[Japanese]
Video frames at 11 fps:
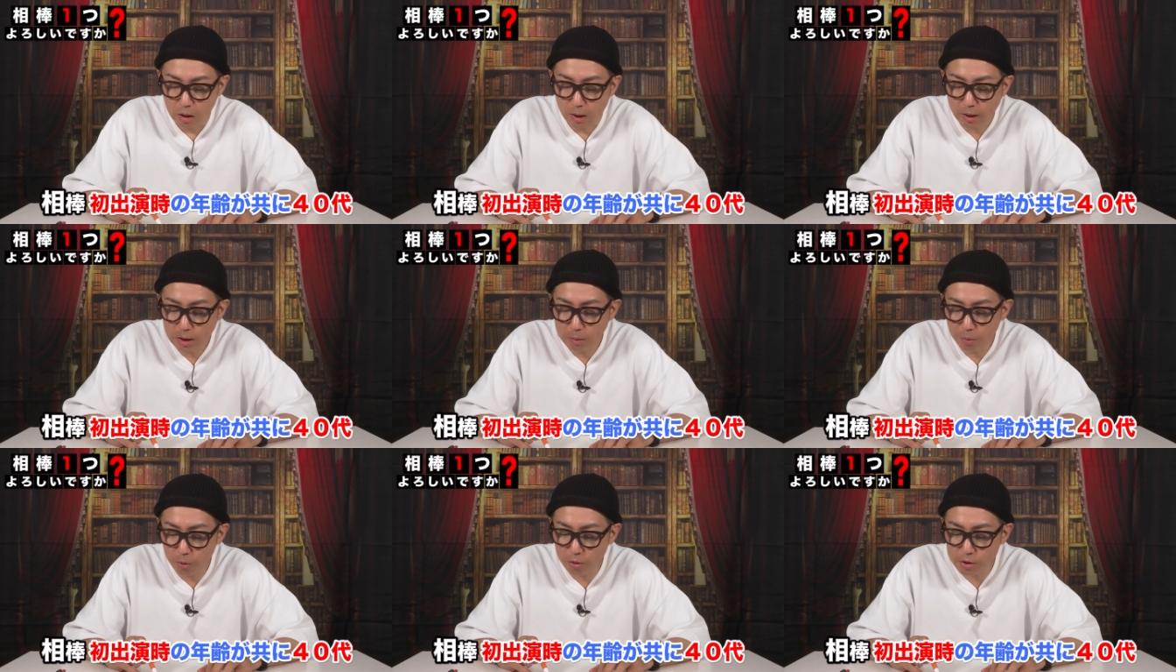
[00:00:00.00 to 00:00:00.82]
相
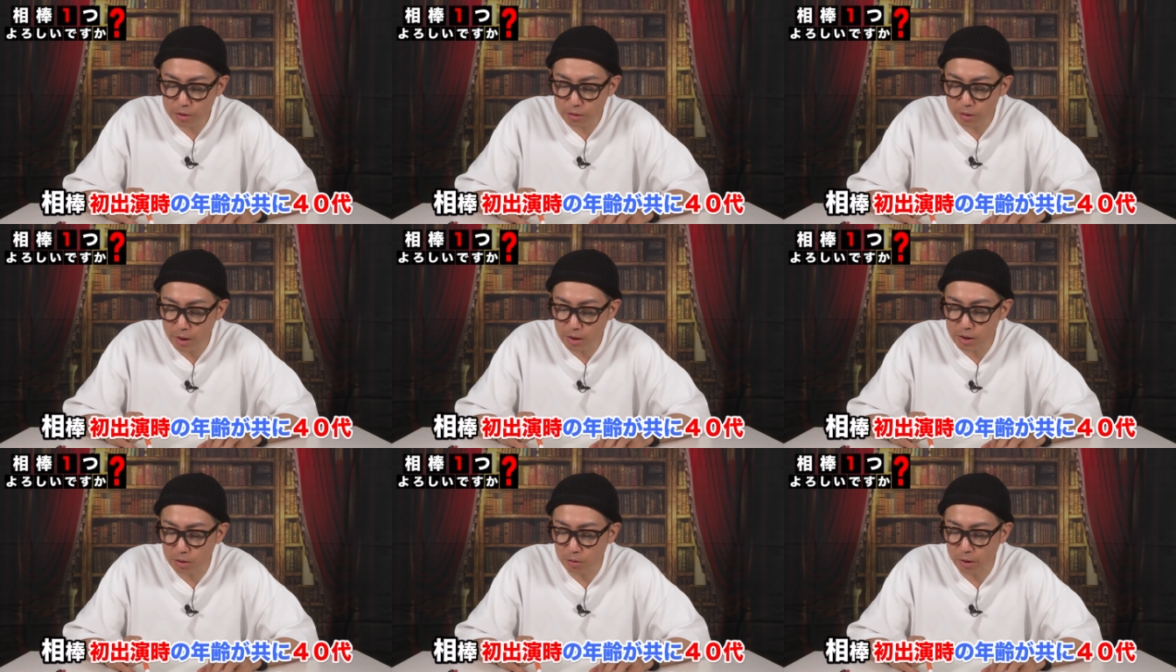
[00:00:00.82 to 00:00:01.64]
棒出演
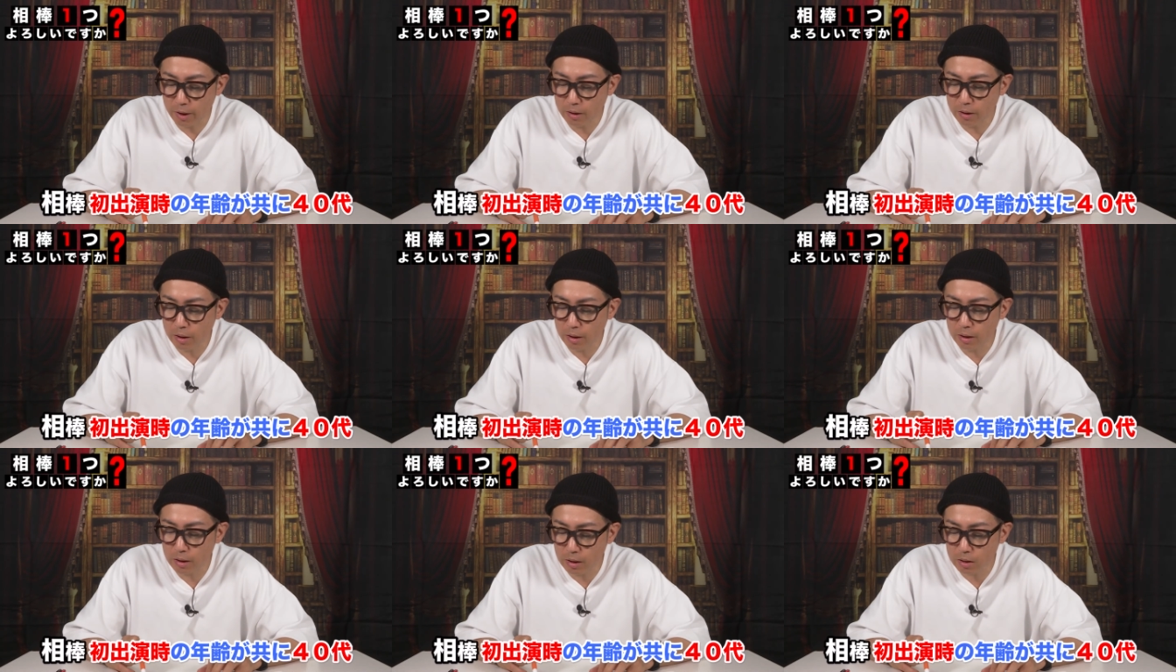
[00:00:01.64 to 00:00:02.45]
時の年
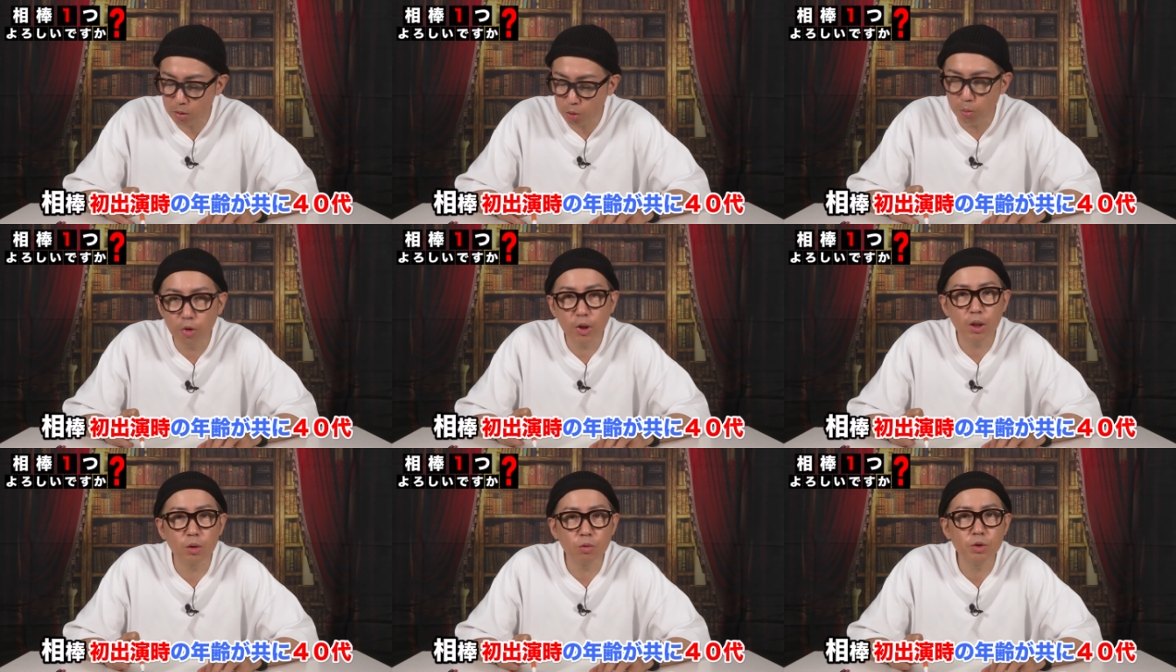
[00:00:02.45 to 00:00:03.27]
齢がとも
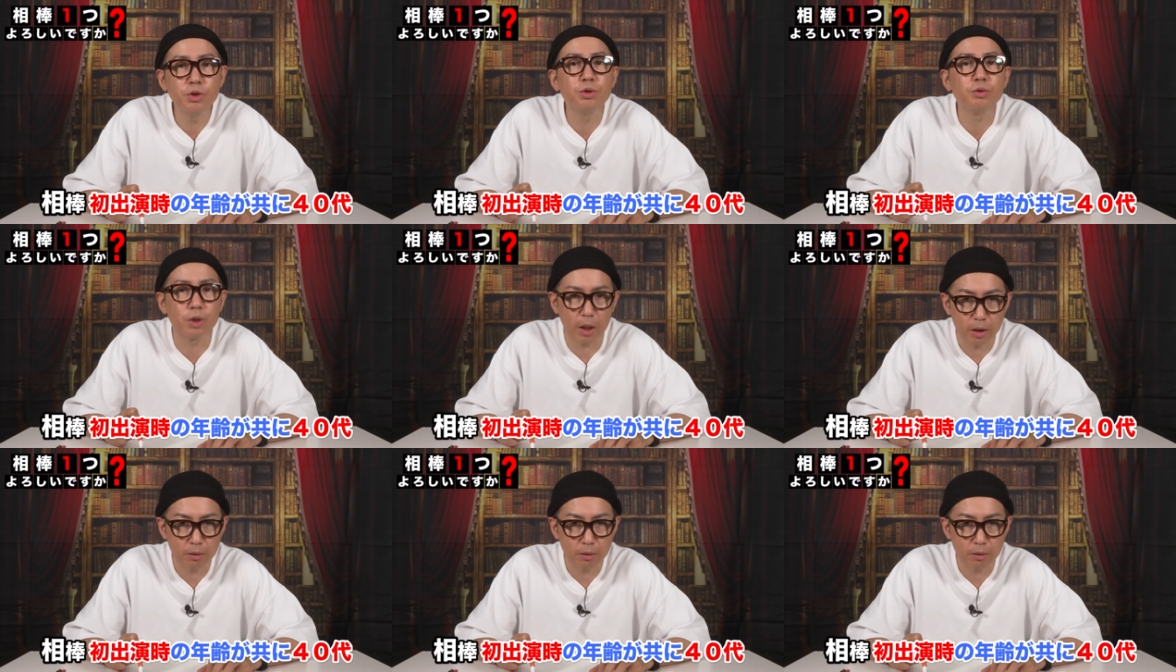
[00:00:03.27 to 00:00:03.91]
によんじゅうだい。